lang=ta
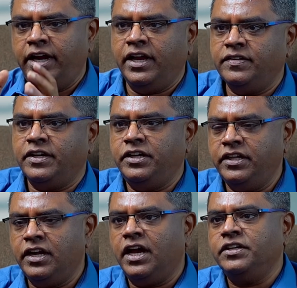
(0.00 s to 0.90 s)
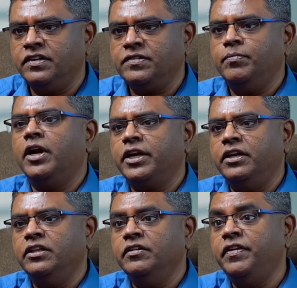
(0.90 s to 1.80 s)
இந்தியா இஸ் ஆக்சுவலி த லார்ஜஸ்ட்
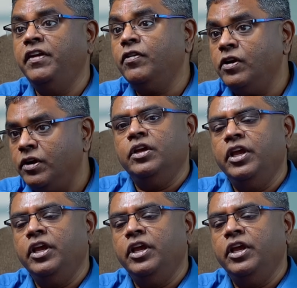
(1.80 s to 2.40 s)
மார்க்கெட் இன் த ஃப்ரீ வேர்ல்டு